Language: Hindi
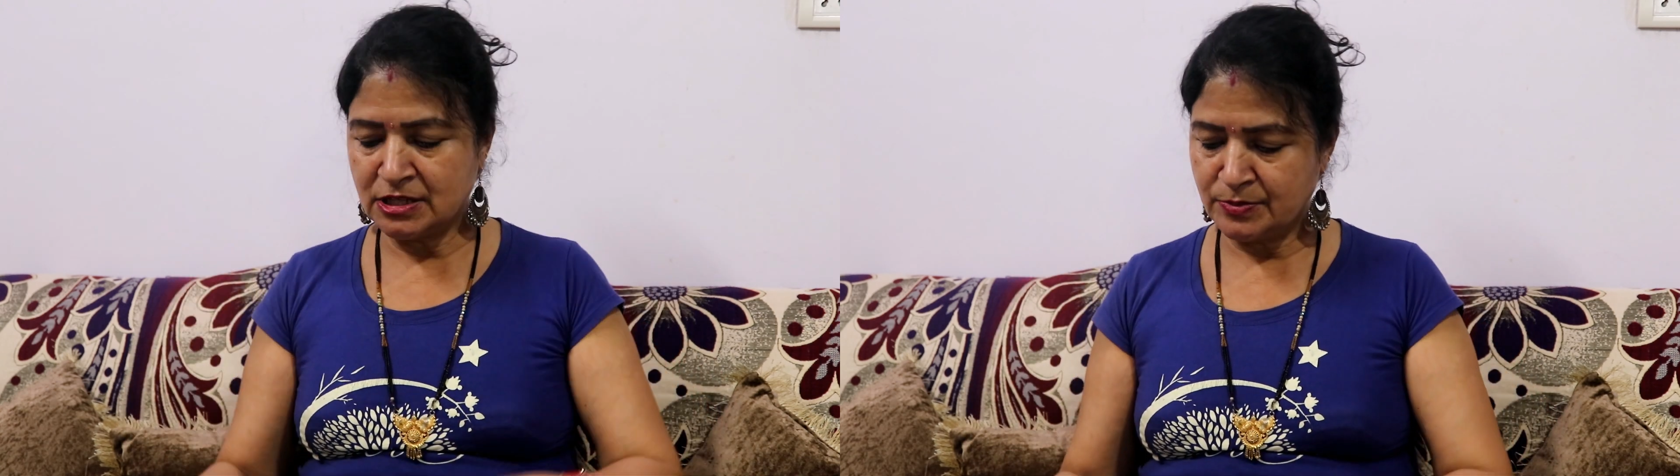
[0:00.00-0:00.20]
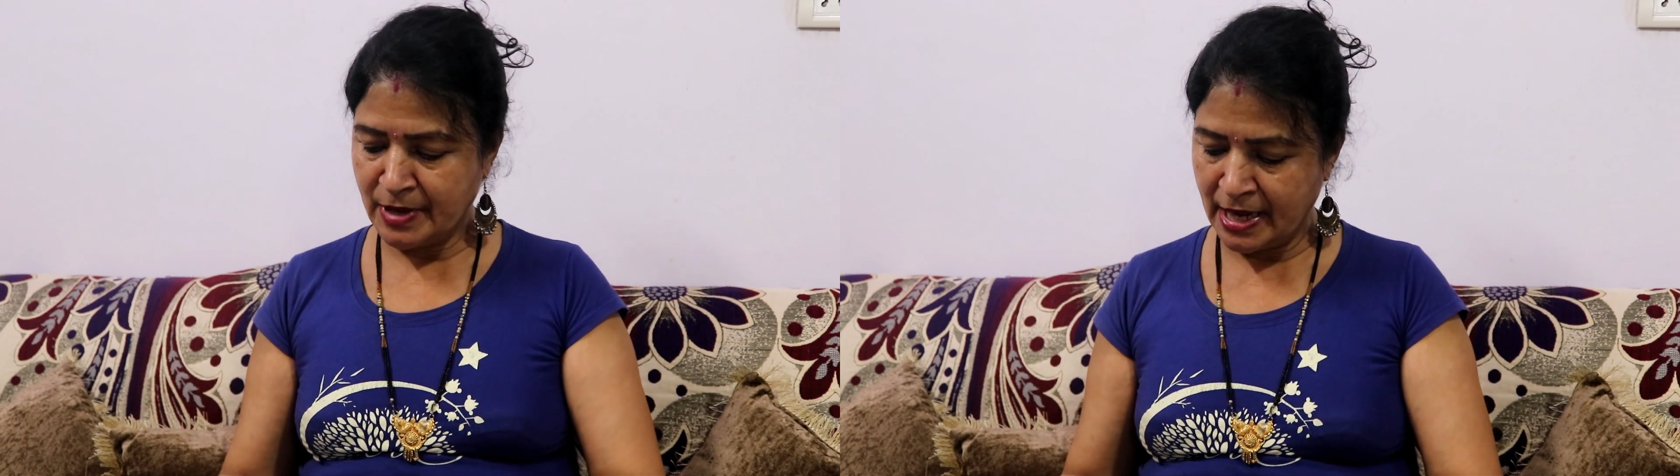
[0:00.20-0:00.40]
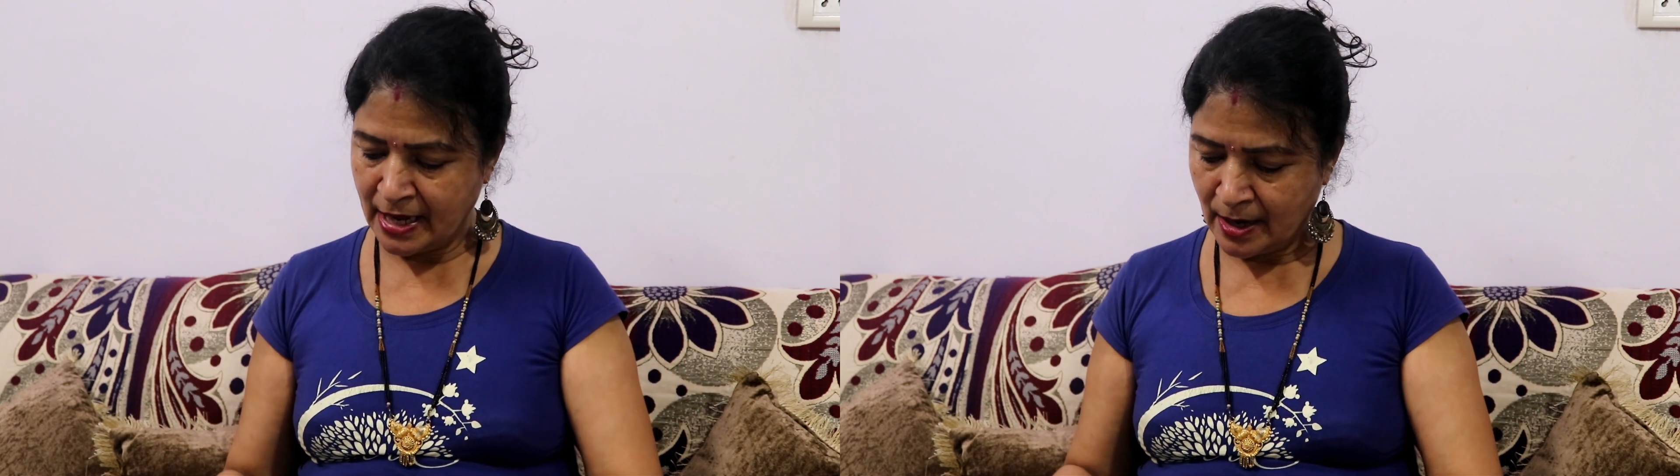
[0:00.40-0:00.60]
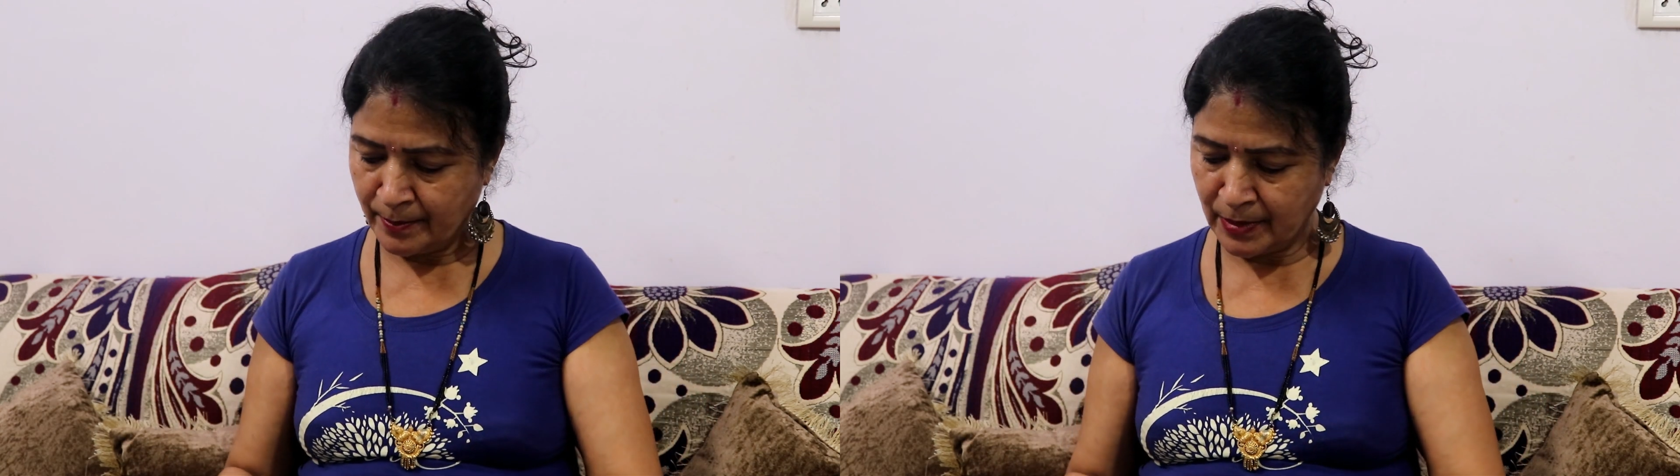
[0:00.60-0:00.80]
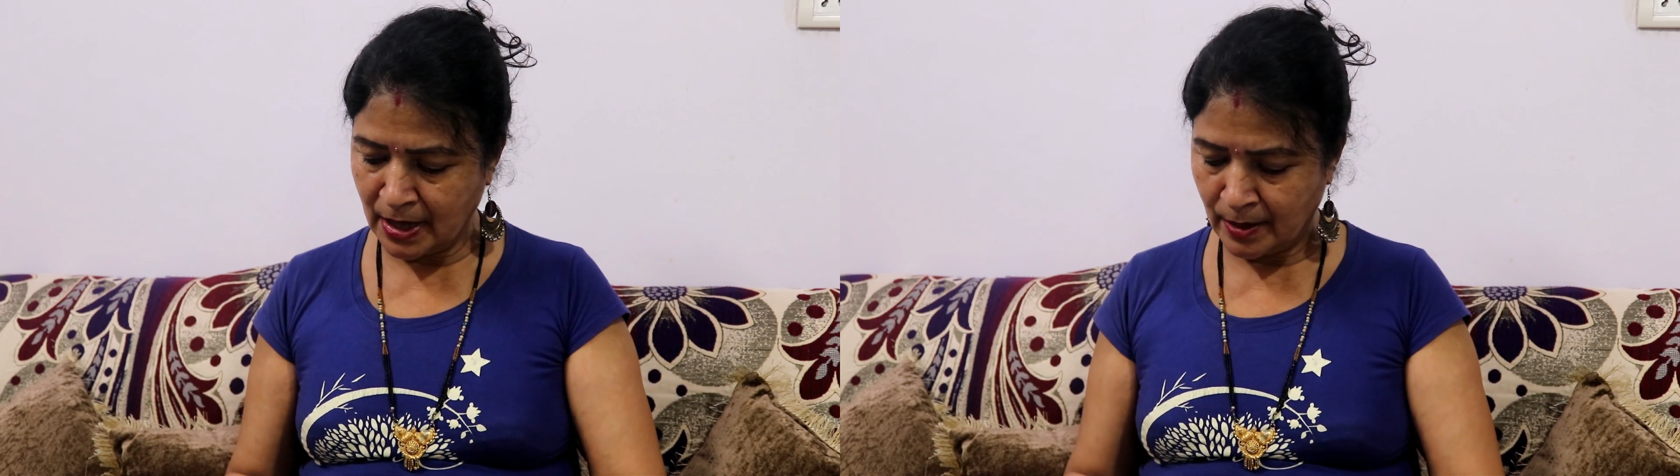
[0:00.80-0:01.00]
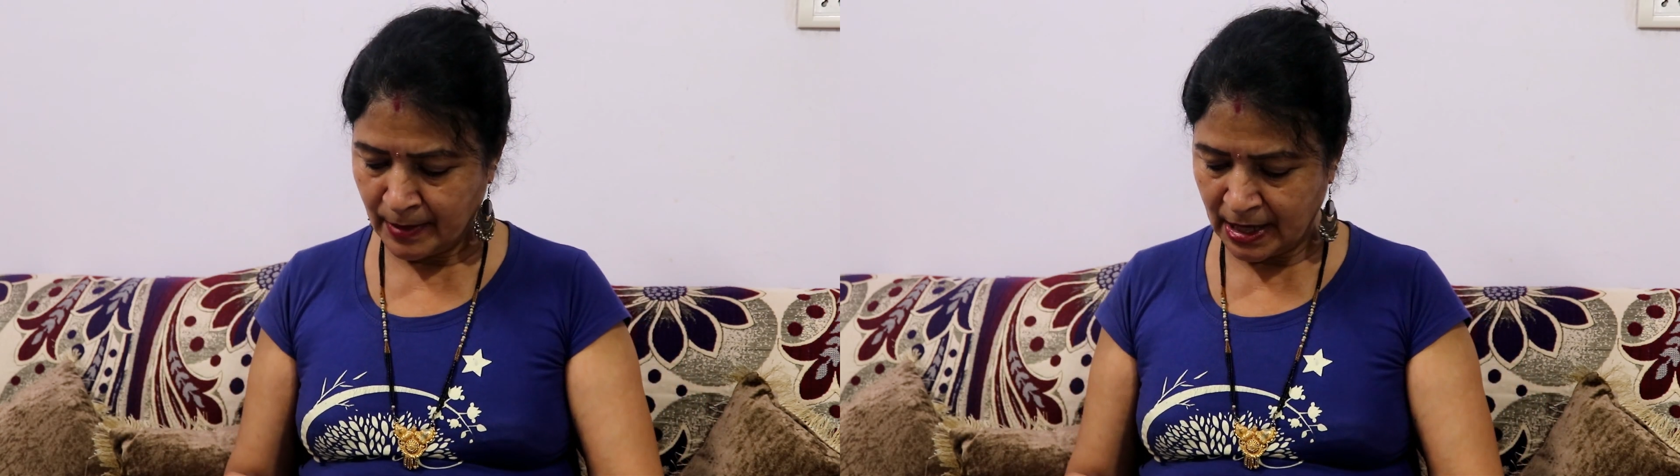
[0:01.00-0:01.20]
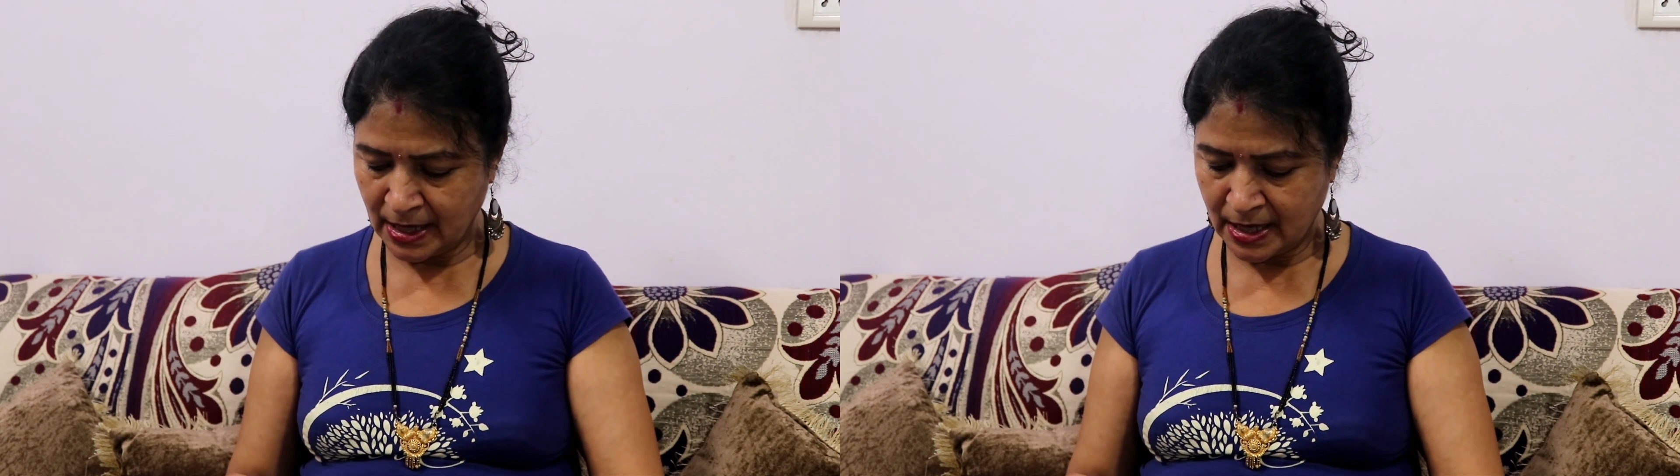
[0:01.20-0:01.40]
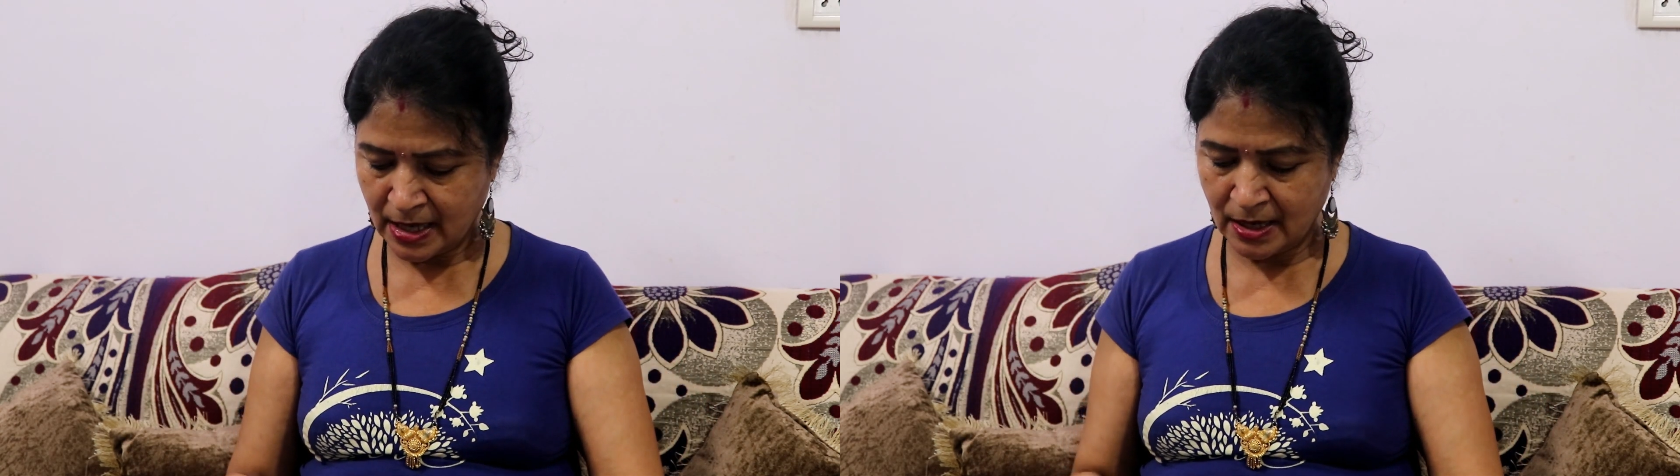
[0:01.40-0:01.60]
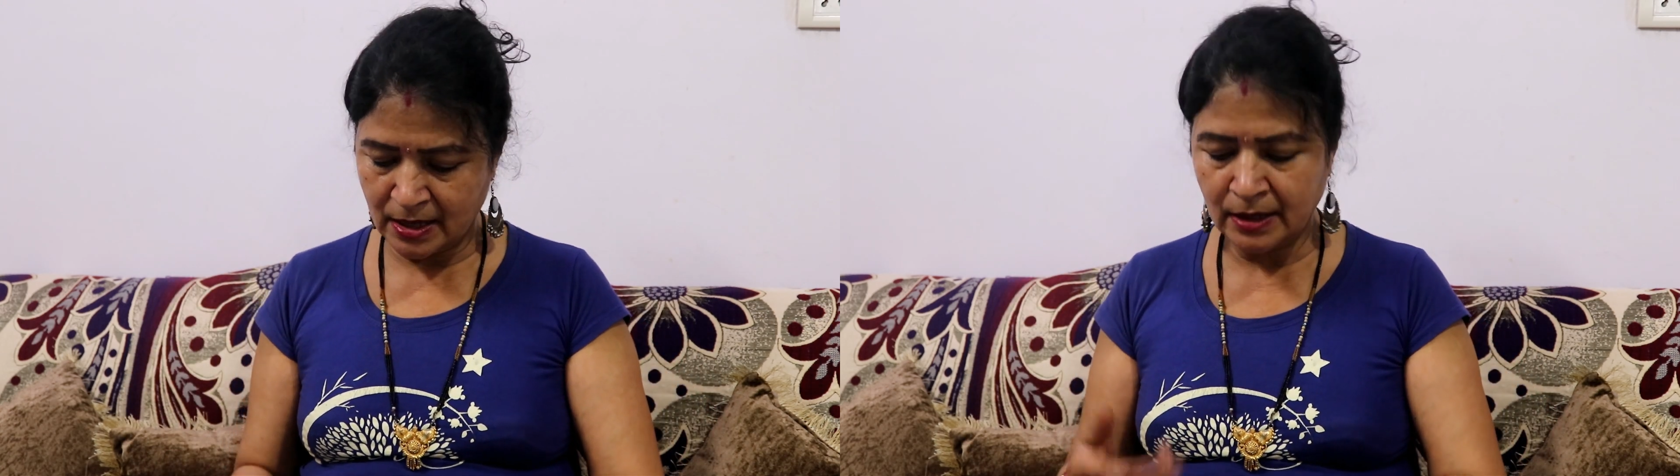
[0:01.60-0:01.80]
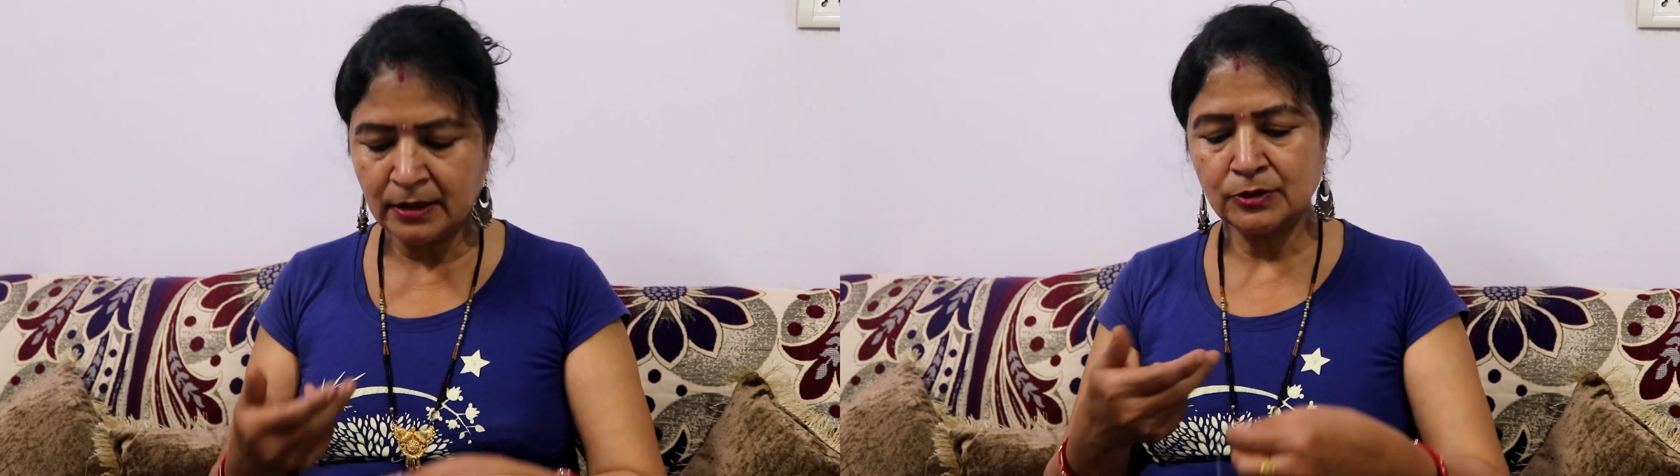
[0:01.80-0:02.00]
इसमें है हम हमारा
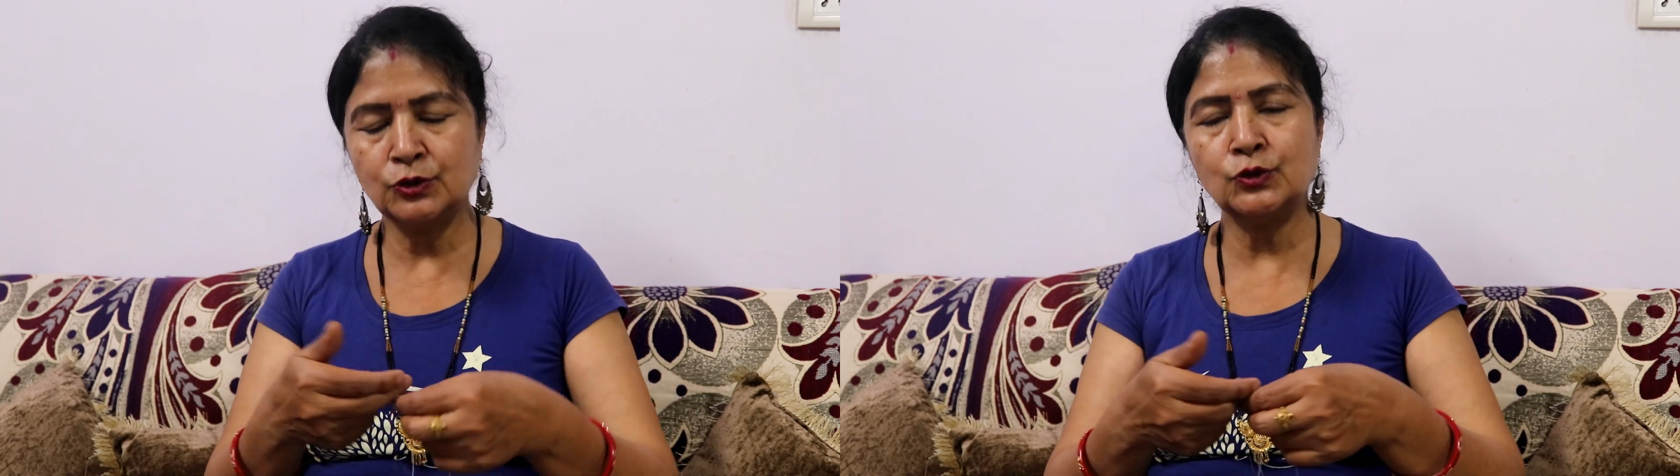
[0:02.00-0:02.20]
एक गिफ्ट